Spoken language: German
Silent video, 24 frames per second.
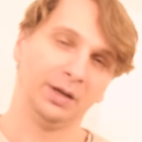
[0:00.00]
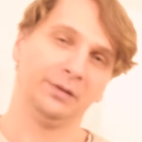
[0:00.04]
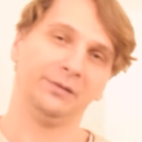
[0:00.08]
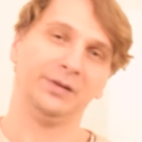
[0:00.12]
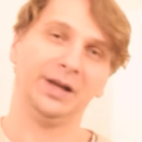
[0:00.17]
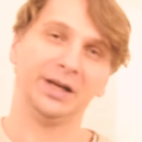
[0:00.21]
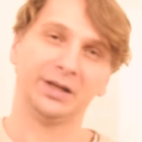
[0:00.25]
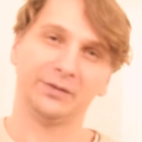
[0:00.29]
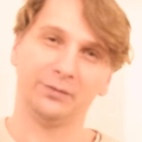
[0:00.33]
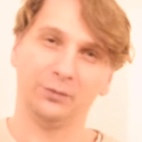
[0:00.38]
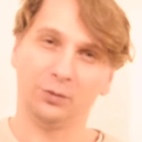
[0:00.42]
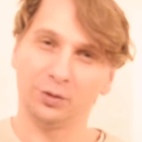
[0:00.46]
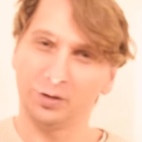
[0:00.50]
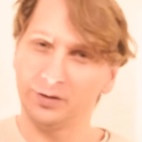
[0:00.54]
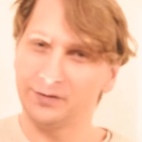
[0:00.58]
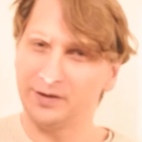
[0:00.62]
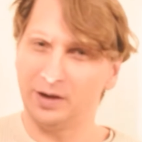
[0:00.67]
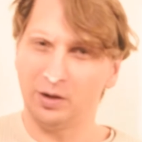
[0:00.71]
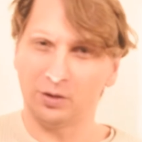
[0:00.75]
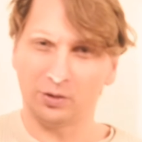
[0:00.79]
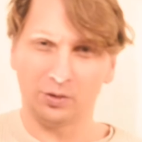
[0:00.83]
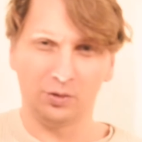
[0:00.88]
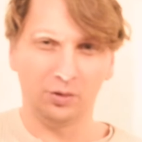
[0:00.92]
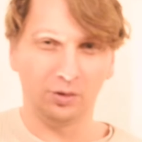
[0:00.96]
Vielleicht wurde
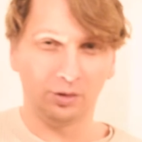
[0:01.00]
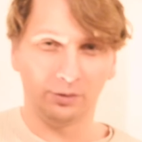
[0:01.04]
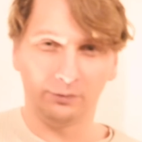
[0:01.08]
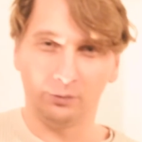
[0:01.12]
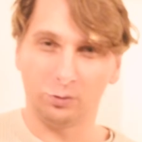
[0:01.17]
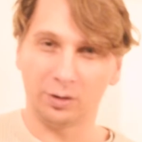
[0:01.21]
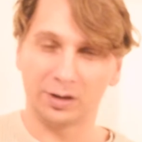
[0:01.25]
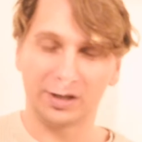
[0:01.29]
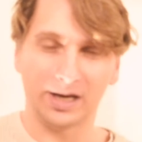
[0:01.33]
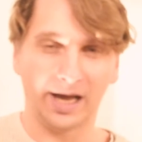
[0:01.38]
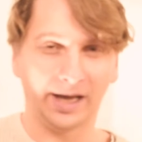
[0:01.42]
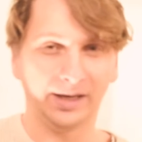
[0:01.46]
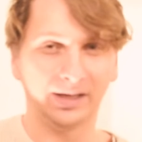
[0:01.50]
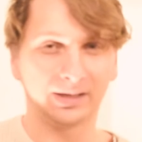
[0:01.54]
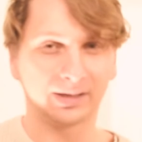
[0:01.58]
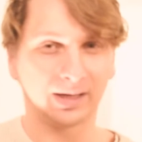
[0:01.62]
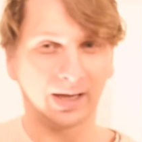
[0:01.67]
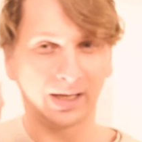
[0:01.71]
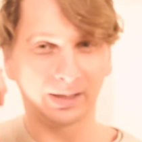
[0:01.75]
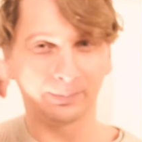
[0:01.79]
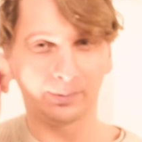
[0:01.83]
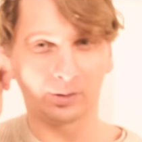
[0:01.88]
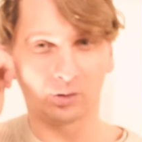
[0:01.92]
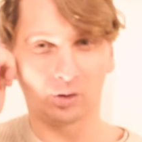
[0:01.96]
es auch irgendwo in
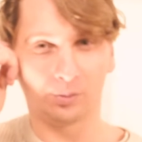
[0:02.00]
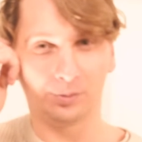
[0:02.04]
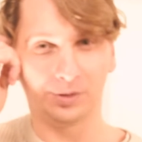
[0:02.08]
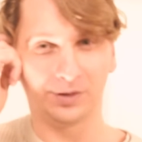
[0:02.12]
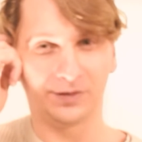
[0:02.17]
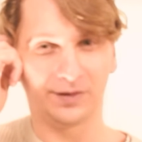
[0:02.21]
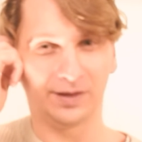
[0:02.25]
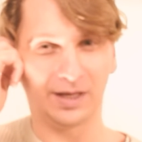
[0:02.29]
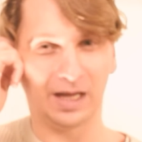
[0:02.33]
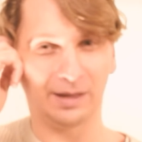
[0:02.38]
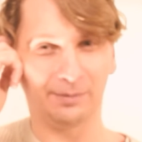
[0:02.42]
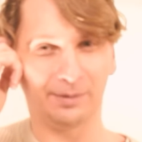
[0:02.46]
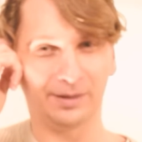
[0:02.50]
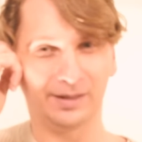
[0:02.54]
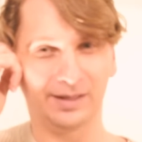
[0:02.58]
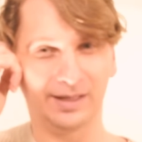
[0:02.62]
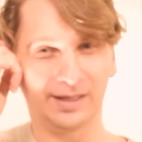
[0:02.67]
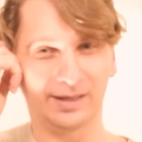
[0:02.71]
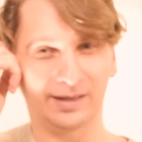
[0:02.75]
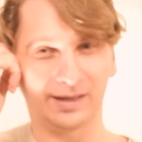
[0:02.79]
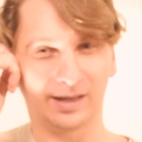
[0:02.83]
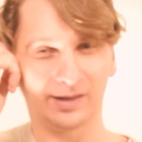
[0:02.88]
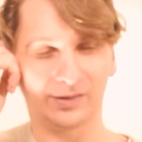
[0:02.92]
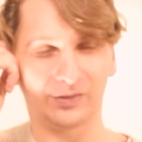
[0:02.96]
Kleinigkeiten mal kommuniziert, aber
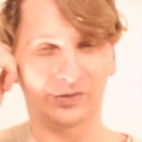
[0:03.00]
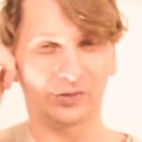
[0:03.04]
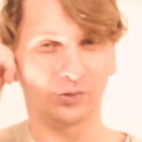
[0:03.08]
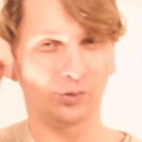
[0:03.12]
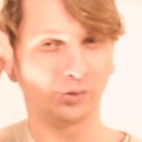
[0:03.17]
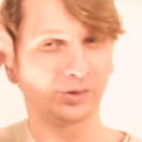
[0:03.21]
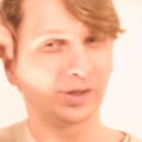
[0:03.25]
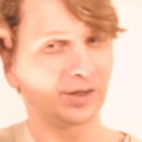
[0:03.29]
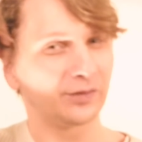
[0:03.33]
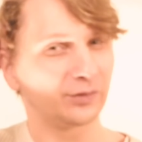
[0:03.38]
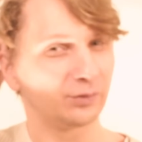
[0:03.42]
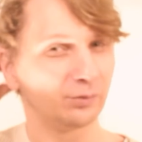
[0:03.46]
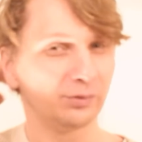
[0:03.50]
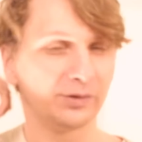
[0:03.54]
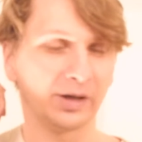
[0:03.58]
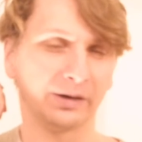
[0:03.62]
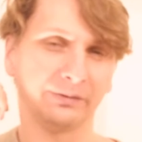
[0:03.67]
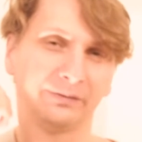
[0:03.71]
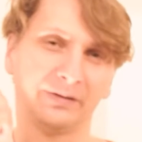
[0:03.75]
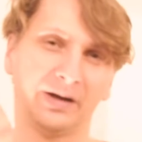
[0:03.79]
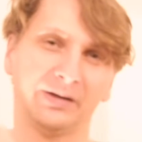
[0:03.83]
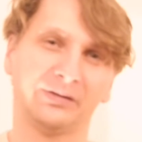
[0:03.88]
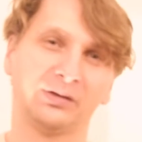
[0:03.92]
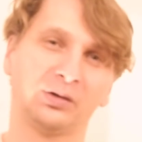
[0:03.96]
nicht so, dass du es
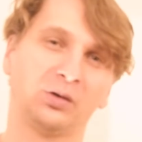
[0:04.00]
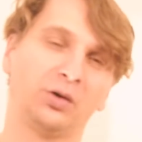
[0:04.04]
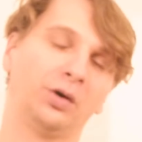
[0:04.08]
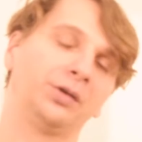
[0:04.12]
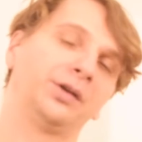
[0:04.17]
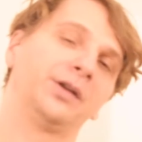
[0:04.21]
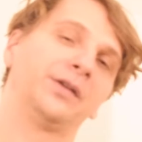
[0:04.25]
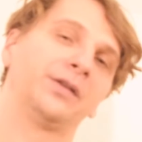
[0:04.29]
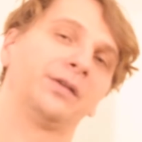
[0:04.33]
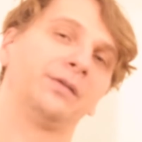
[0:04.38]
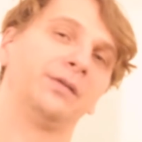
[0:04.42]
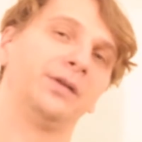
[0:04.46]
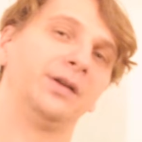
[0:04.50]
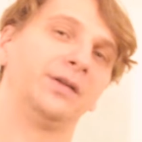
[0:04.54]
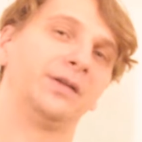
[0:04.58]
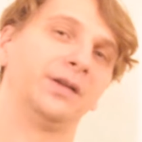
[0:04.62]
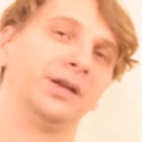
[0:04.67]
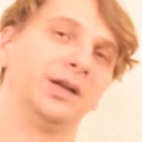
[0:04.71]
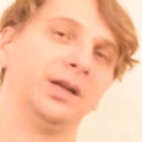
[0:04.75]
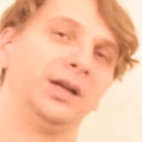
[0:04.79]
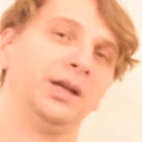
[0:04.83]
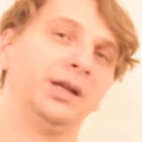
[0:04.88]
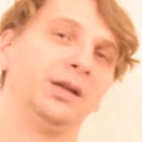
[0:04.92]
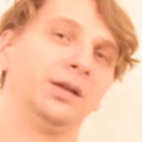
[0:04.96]
erfassen konntest, wie
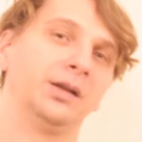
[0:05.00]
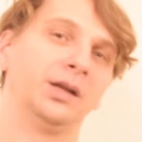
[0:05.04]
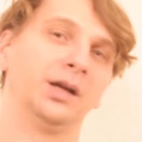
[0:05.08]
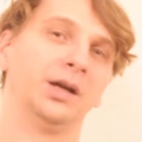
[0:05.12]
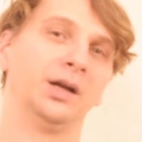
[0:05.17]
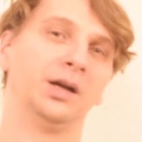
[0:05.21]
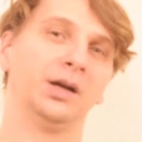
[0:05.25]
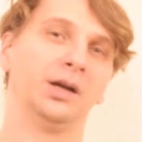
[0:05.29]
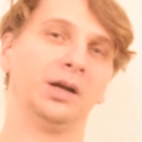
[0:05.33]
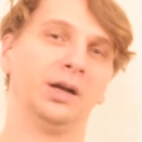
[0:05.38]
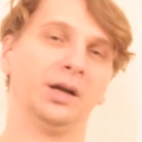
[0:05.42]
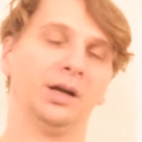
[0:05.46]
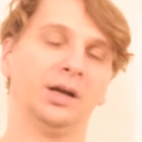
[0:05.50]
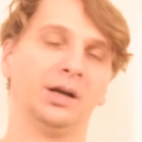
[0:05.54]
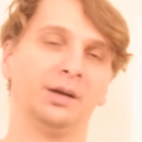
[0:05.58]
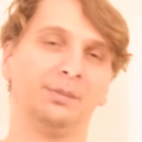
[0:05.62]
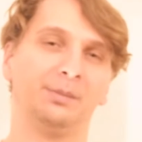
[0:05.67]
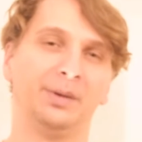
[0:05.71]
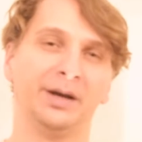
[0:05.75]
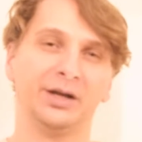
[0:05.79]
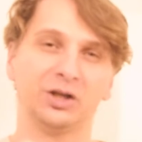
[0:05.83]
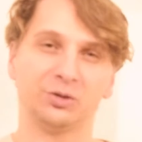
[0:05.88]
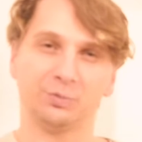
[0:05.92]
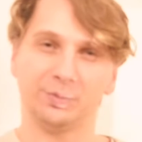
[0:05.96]
es ihn äh,
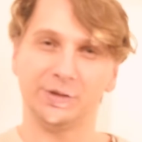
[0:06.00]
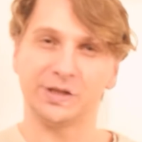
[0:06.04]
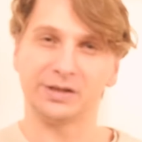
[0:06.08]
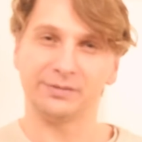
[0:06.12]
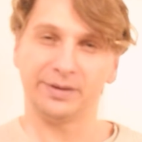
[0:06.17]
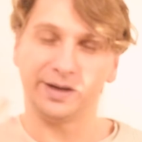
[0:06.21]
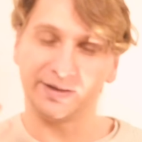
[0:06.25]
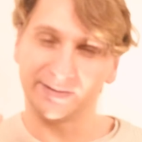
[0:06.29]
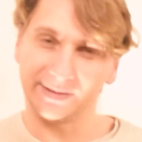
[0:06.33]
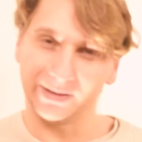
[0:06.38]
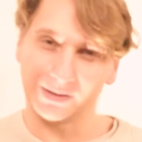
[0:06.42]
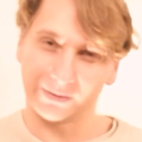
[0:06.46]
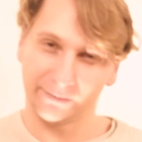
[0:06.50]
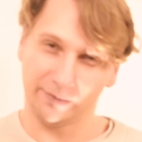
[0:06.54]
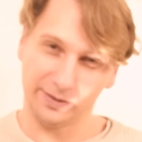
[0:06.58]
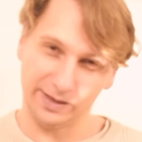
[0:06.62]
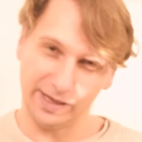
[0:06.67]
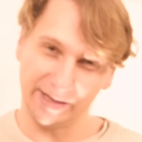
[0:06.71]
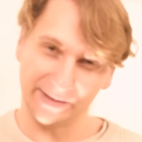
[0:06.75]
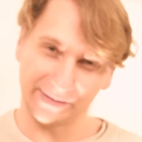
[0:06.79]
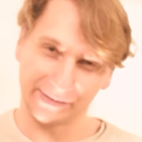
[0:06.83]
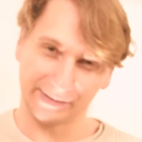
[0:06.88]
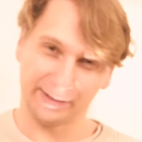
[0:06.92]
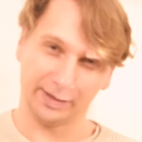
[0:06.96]
beispielsweise jetzt
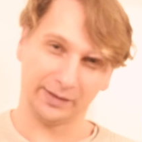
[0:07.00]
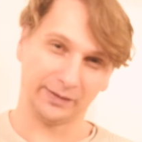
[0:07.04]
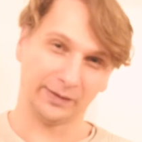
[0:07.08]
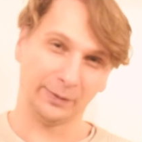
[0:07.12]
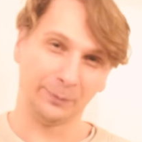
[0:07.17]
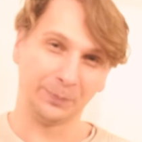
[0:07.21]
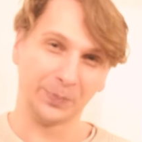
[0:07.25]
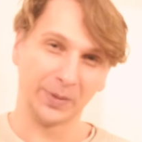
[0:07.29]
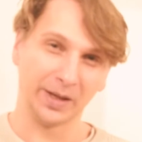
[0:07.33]
verletzt hat.